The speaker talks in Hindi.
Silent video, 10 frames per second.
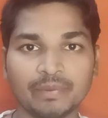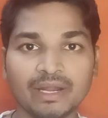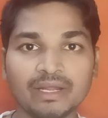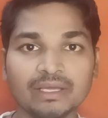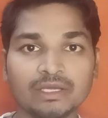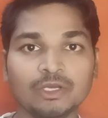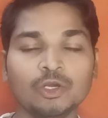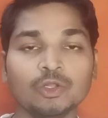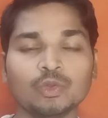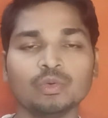पहले
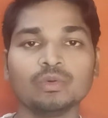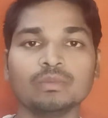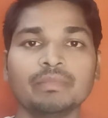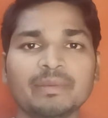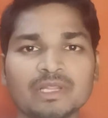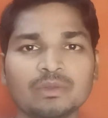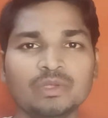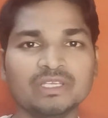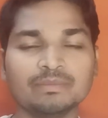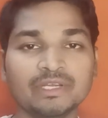तो मैं बता दूँ
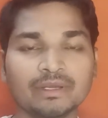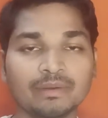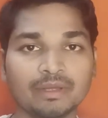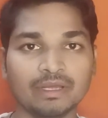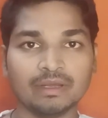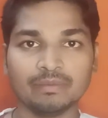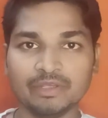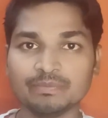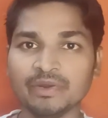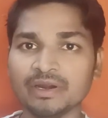इस
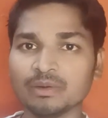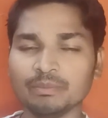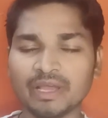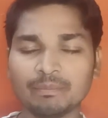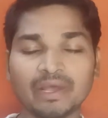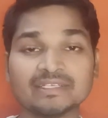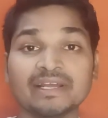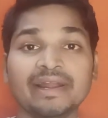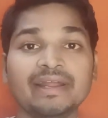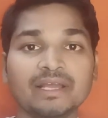इस पीरियड में आप पैसे
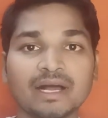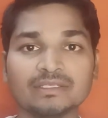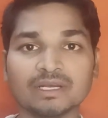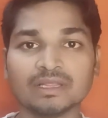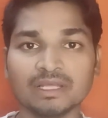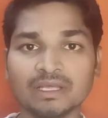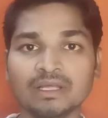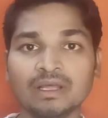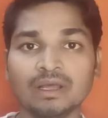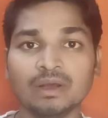नहीं निकाल सकते हैं
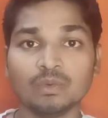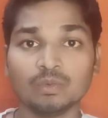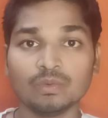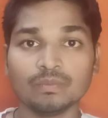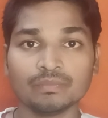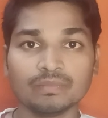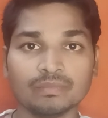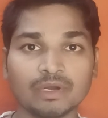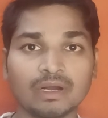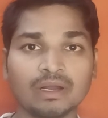
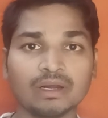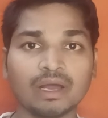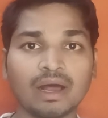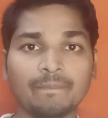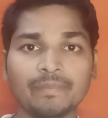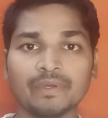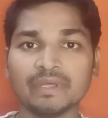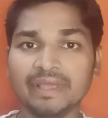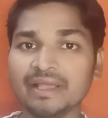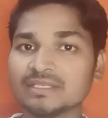अगर आप
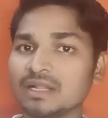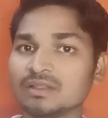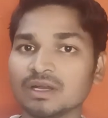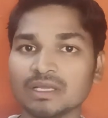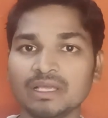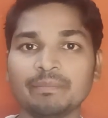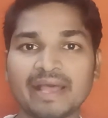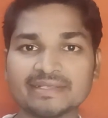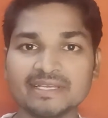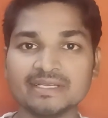एक साल तक ये
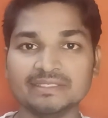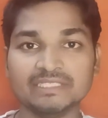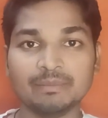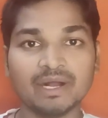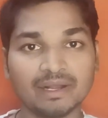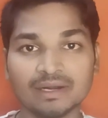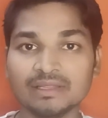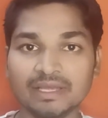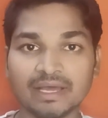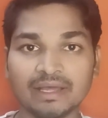पैसे जमा कर
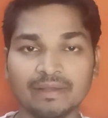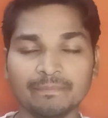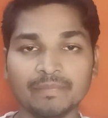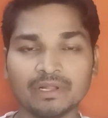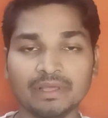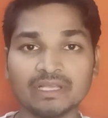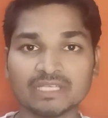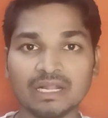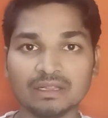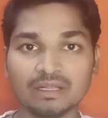दिया है मतलब एक
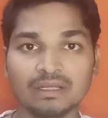साल